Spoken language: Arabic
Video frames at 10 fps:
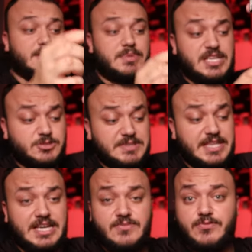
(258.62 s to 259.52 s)
طب ليش
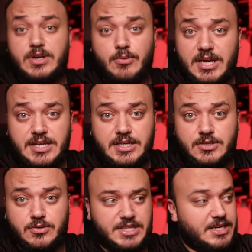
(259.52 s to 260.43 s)
بدي الفه لورا
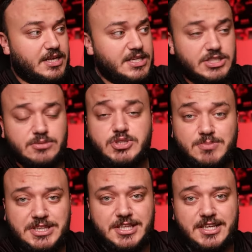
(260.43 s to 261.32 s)
يليو يعني هذا إشي مش
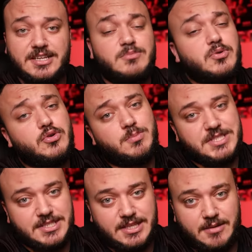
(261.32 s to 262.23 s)
منطقي الموضوع
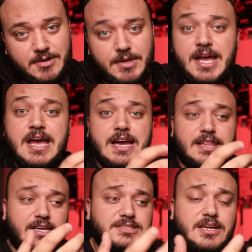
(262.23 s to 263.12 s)
بسيط حبيبي
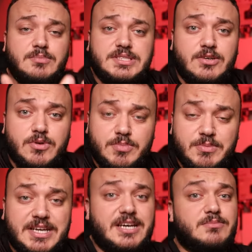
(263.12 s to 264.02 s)
اذا انت عم بتصور
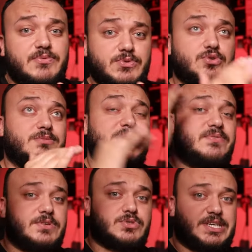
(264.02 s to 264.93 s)
بمكان مفتوح ما
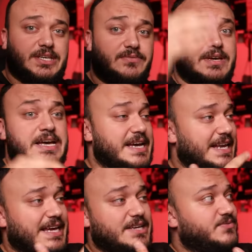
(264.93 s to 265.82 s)
فيه سقف
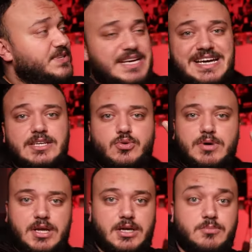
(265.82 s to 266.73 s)
لكن في حيط
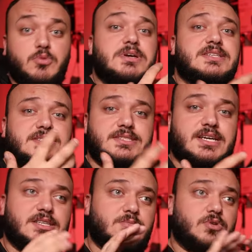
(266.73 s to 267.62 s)
وراك ممكن
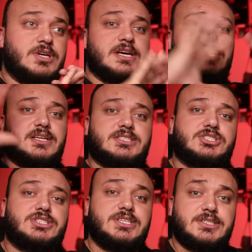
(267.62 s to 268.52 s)
تستخدمه
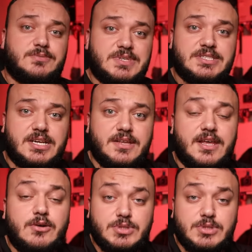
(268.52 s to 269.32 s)
لتشتيت مصدر الإضاءة